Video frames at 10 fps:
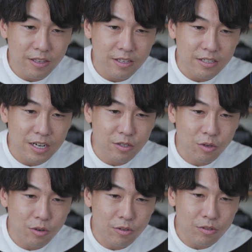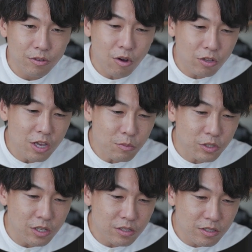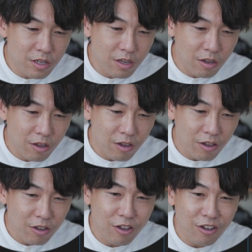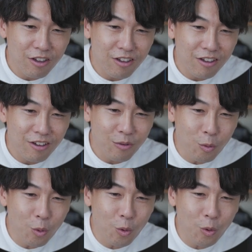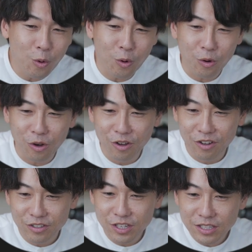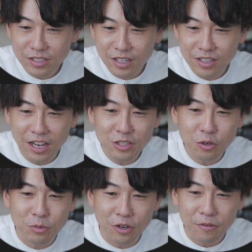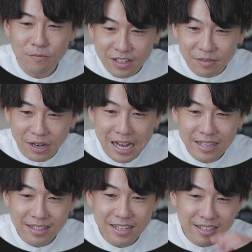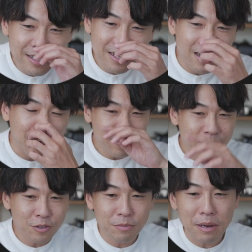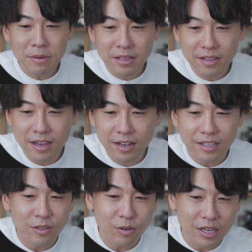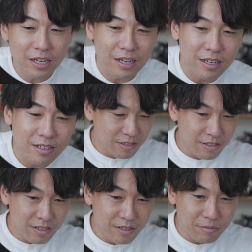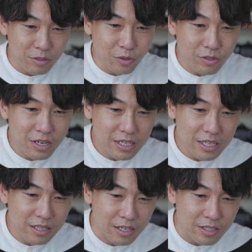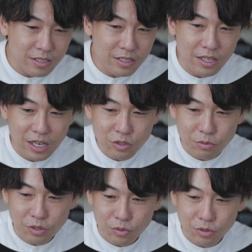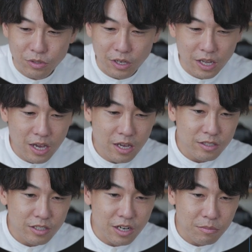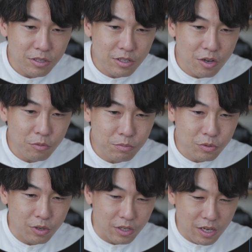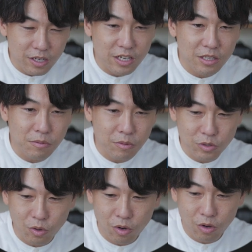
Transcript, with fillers: 入れるとあでも全然おお全然大丈夫簡単なねこの場面転換とか、まそれぐらいだったら全然大丈夫ってことですかねちなみにテロップとかね入れてみましょう